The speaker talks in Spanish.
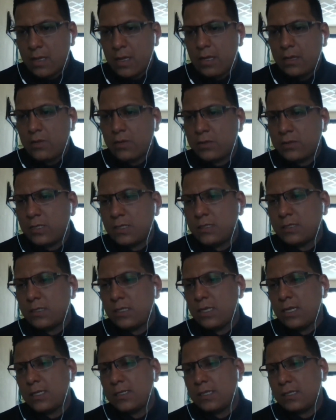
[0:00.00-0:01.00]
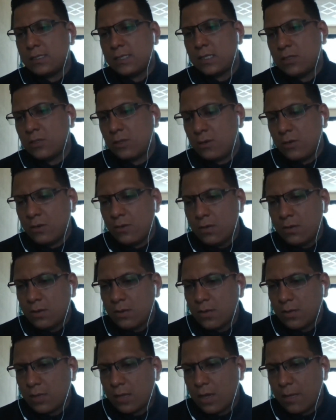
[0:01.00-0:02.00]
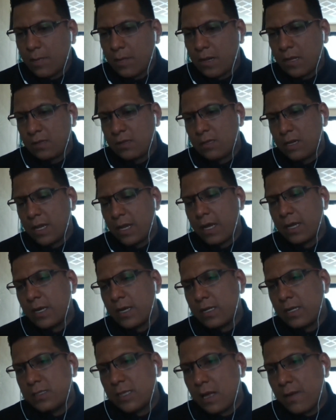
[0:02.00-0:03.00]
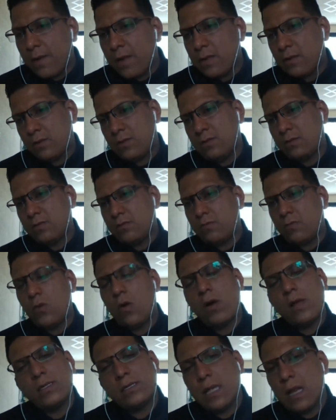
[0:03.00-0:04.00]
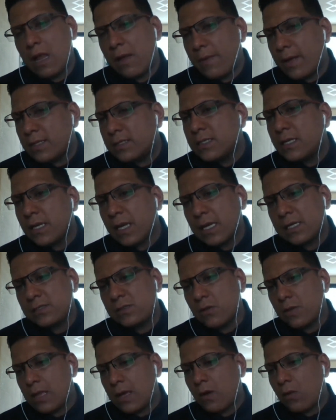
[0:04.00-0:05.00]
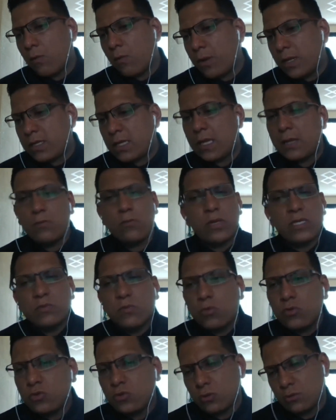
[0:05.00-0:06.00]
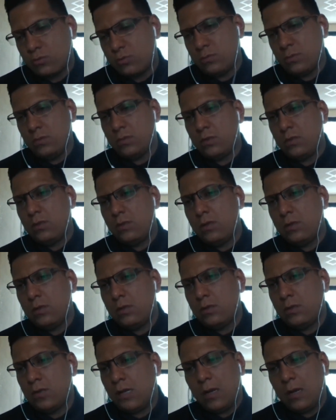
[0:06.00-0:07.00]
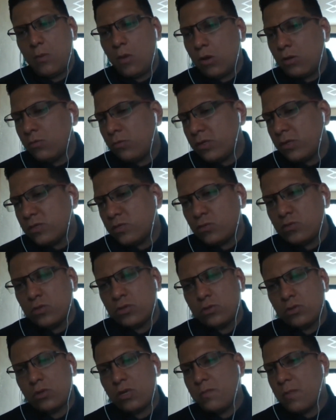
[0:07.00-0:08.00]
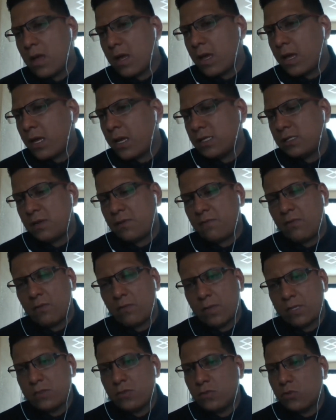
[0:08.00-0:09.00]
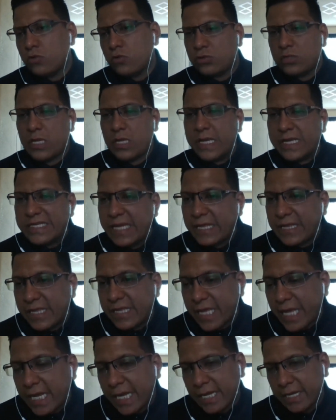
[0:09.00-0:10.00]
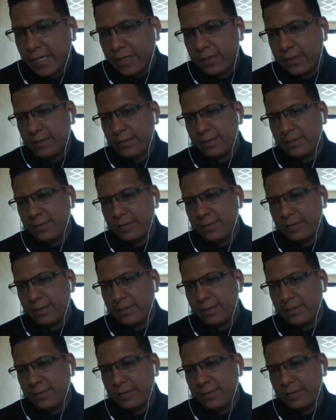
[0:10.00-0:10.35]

Entonces si necesito que me la entreguen el sábado. No es alabanza y ya es toda completa. No es mucho. El blog no es mucho, son imágenes de información que ustedes ya tienen.